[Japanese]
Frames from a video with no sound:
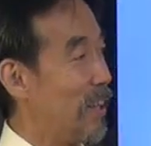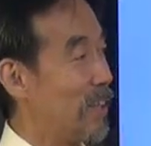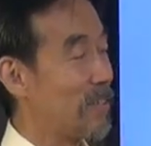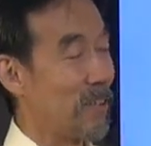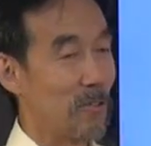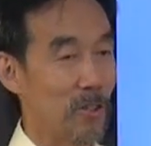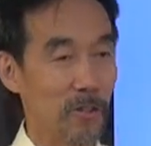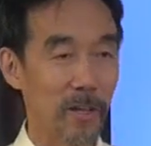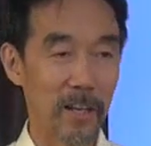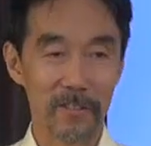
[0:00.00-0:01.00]
えー、先
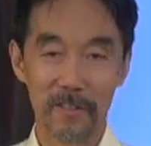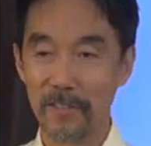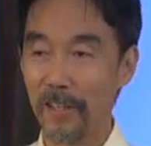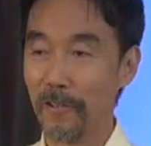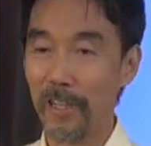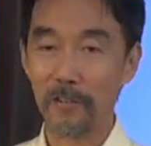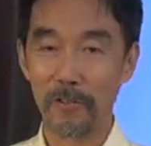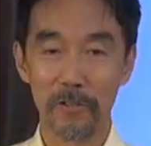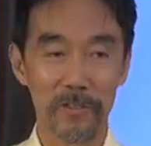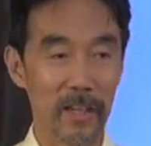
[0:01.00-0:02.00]
週日野原先生の
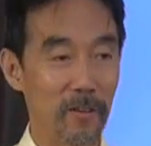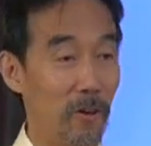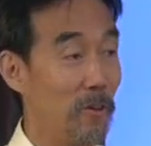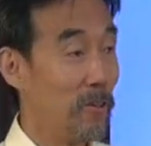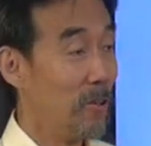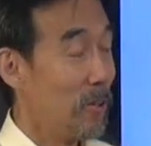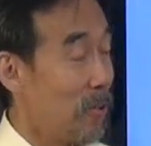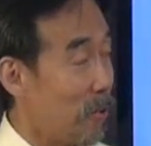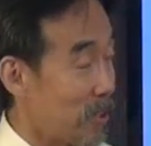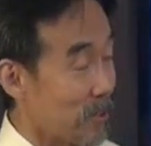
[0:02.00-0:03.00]
104歳の
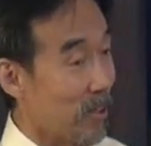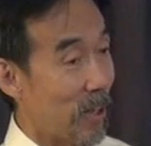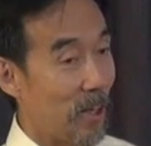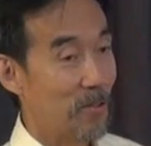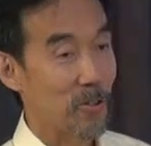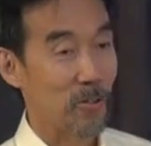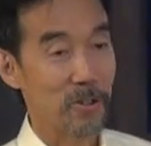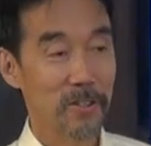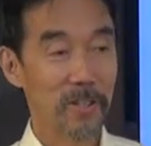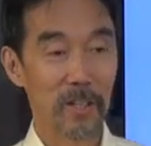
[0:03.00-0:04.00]
お医者さんの話
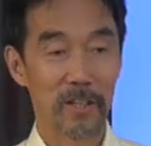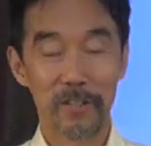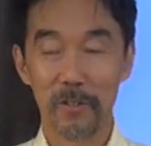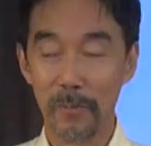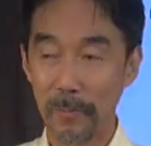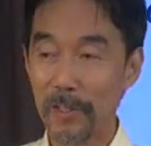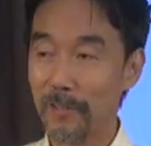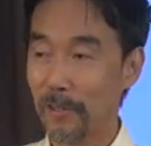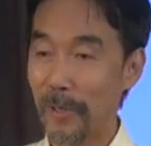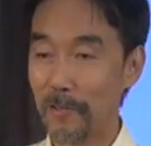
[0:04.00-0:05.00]
をした人もい
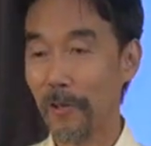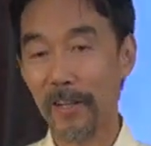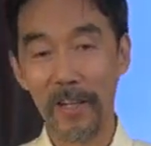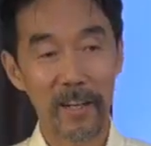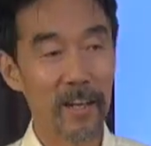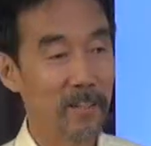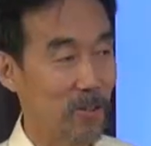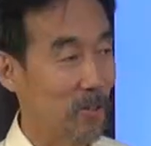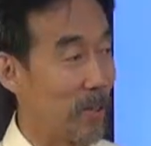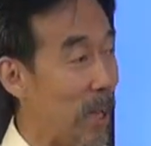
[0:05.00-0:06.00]
ますけど、まあ、それは例
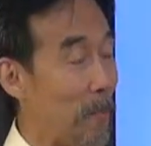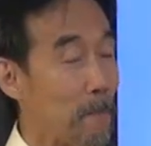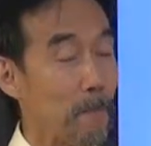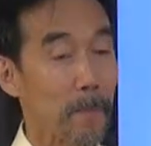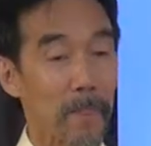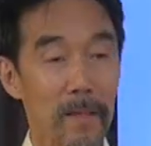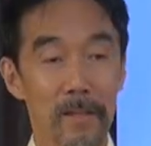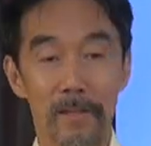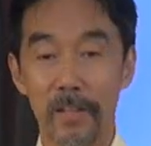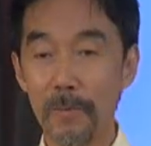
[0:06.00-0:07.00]
外でしょうね
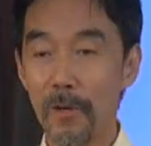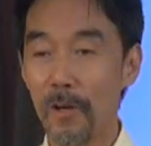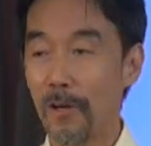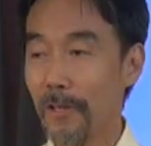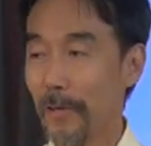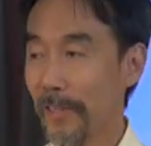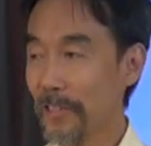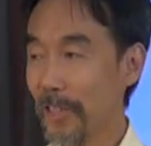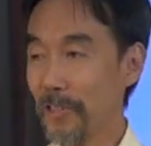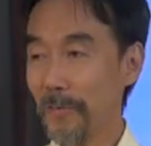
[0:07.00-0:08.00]
でも
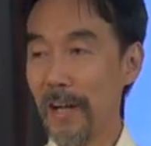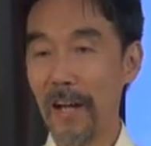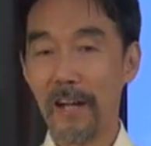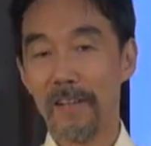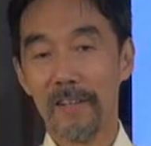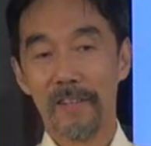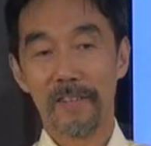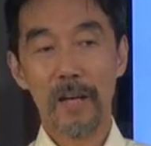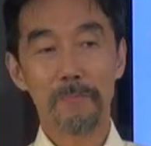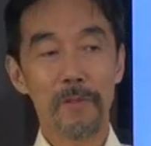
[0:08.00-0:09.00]
私たちは
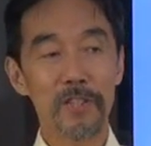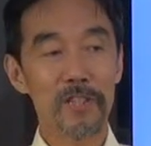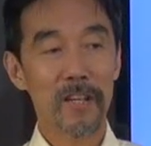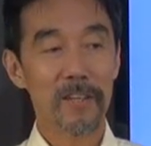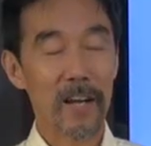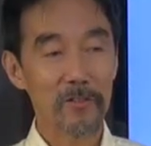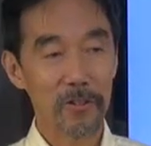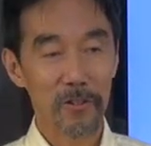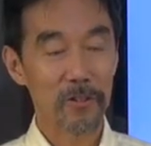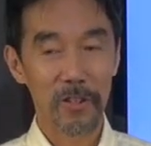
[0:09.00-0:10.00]
たっぷり時間が
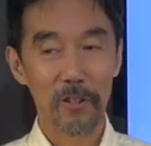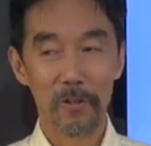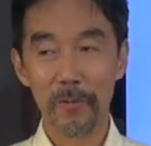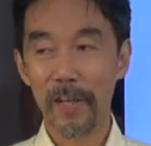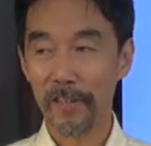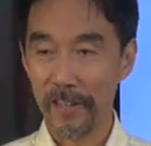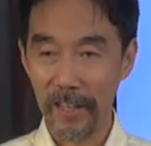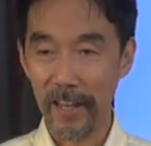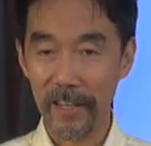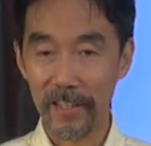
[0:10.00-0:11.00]
あるように思え
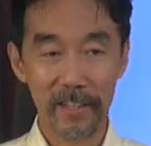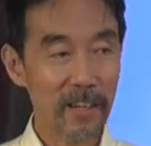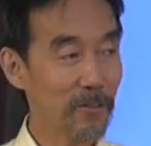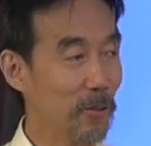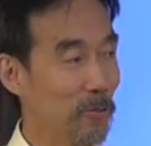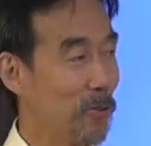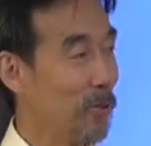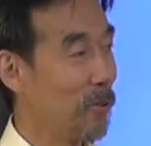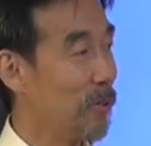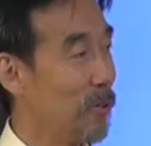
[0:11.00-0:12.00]
て意外と
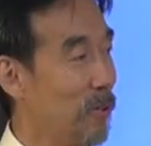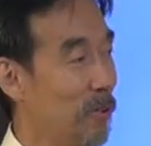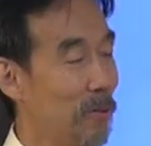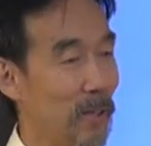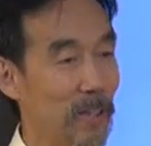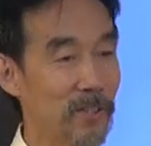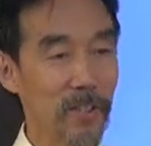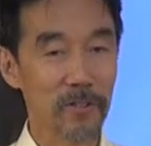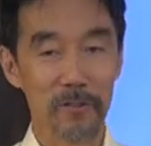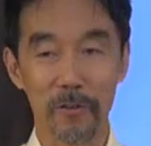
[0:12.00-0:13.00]
こう
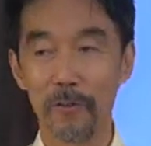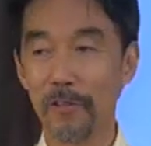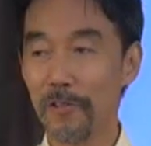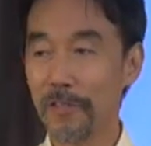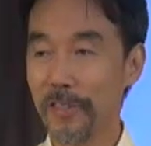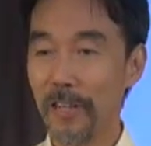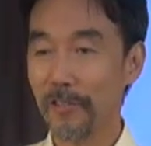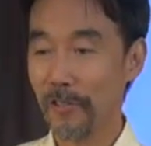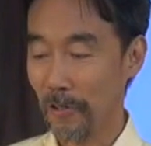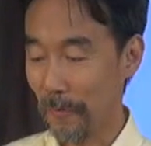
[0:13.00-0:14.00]
私たちの残りの時
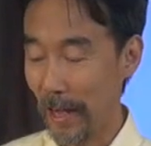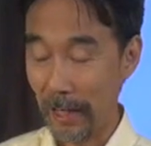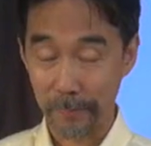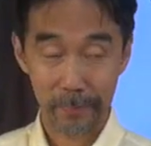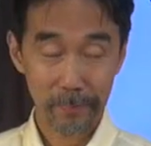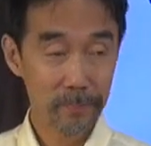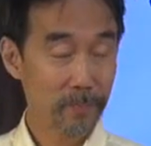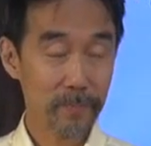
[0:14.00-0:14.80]
間っていうのは